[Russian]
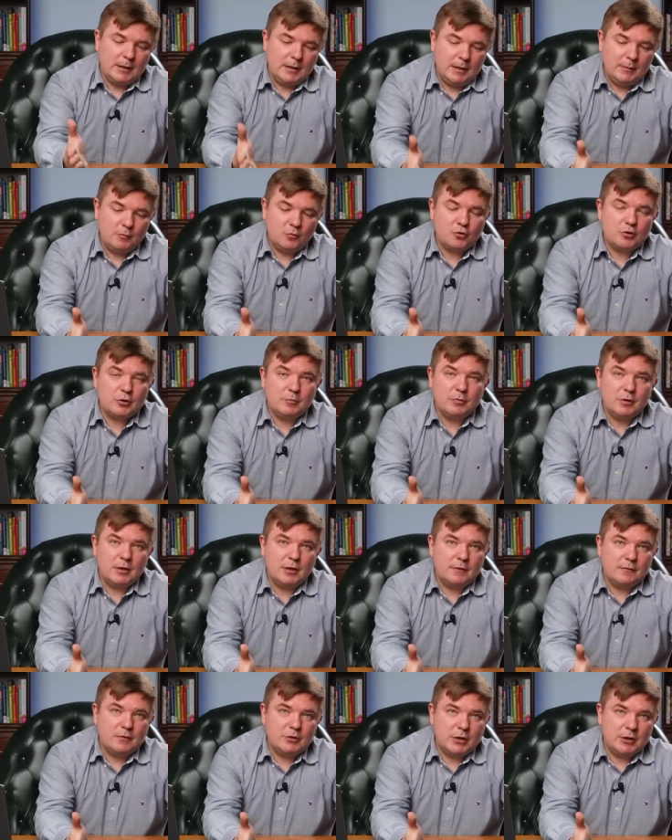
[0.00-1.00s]
и им нужно
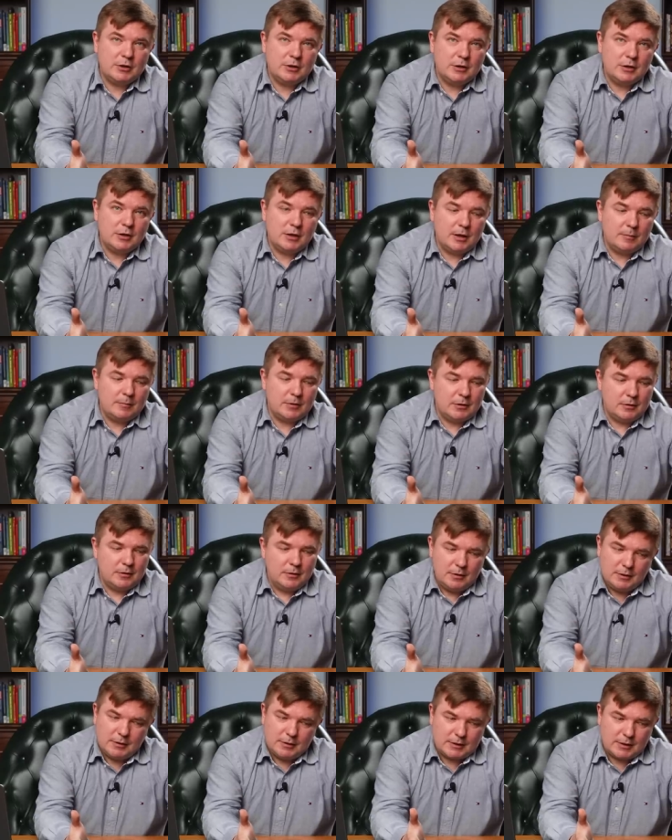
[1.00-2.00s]
было отвечать деньгами.
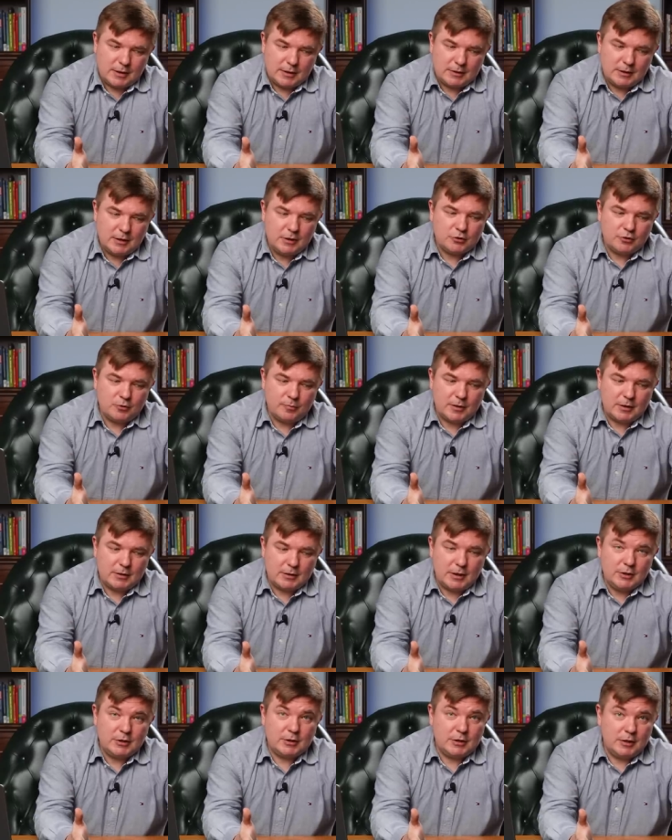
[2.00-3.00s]
Сказали, что
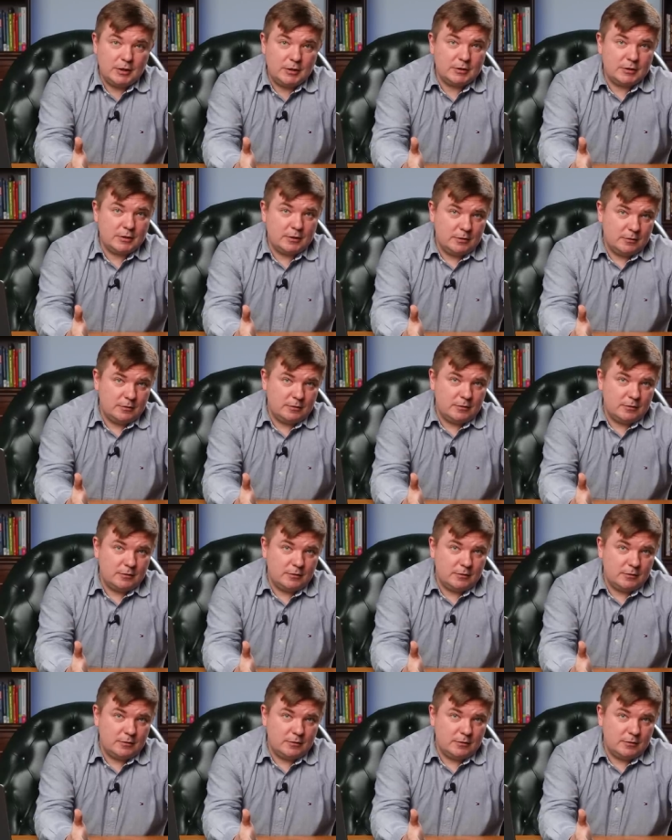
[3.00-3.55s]
проскачет 30